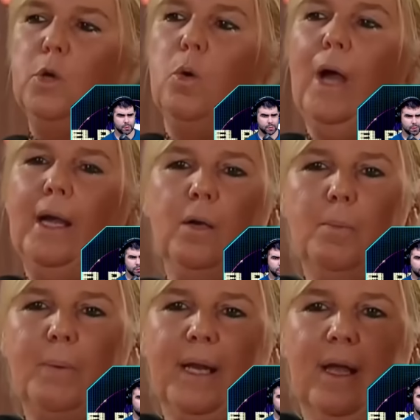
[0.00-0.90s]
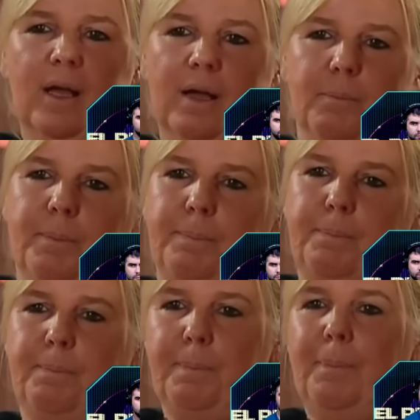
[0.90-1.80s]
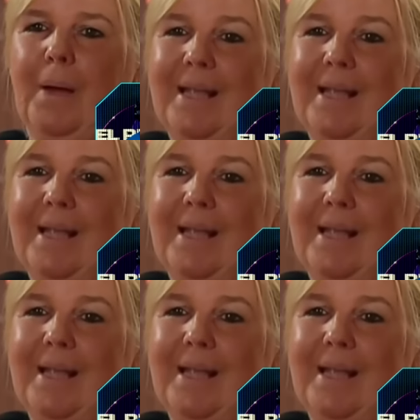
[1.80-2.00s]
lugar como para, para